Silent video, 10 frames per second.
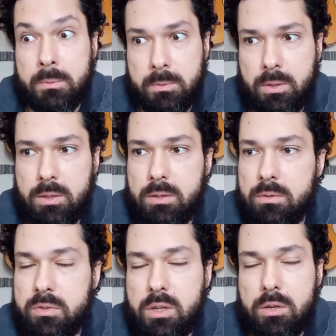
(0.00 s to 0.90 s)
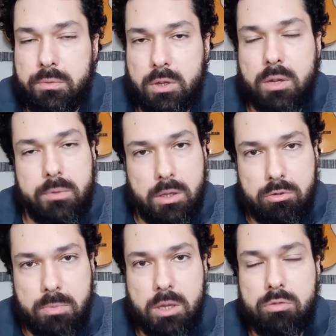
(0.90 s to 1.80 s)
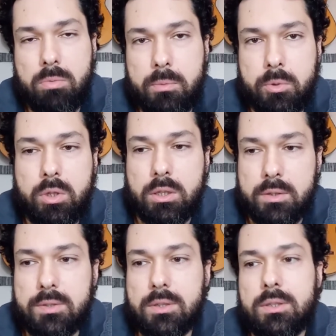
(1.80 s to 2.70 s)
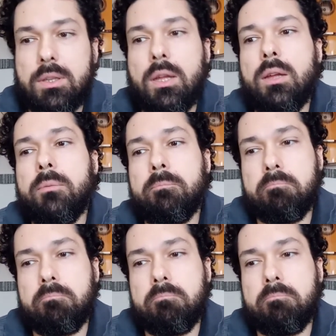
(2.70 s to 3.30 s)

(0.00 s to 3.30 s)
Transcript: E significa, evidentemente, uma mudança na